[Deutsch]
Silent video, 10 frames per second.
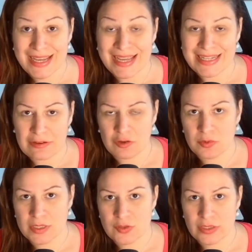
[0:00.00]
davon
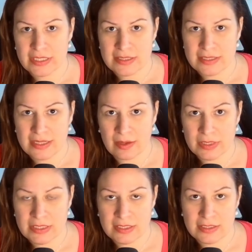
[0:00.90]
überzeugt, dass sie
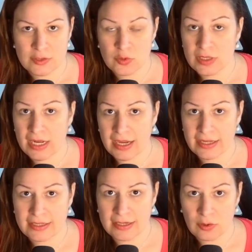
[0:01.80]
damit äh, die
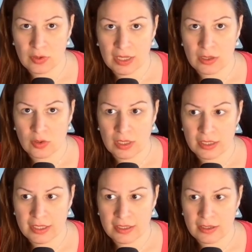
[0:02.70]
dunkelhaarige Laura, Laura
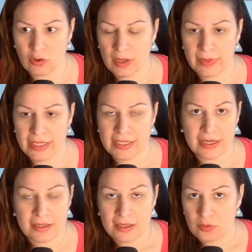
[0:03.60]
G., Laura
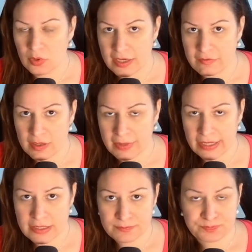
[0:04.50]
Mania, whatever
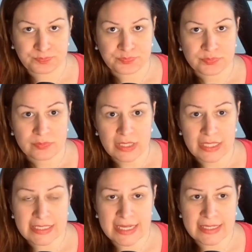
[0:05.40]
meint.
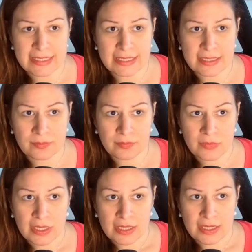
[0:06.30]
Denn ähm,
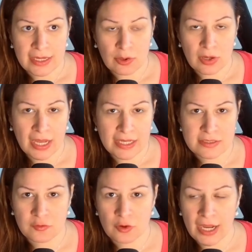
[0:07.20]
Laura hatte
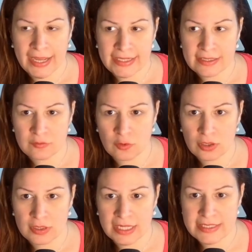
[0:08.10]
vor einigen
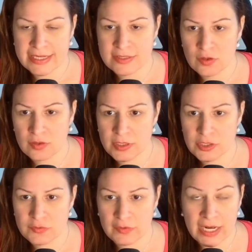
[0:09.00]
Wochen, als Ex on the
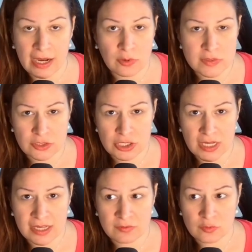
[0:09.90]
Beach wieder
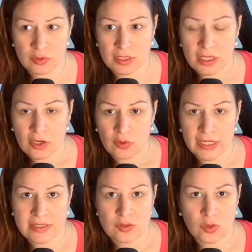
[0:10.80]
ausgestrahlt wurde und
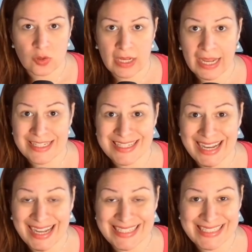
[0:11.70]
als auch noch gar nicht die
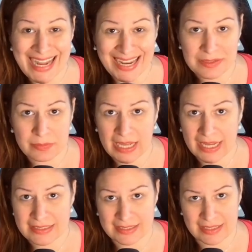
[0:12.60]
Kandidaten
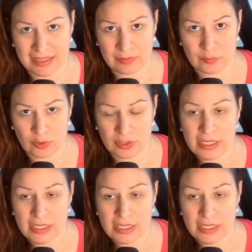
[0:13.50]
bekannt gegeben wurden,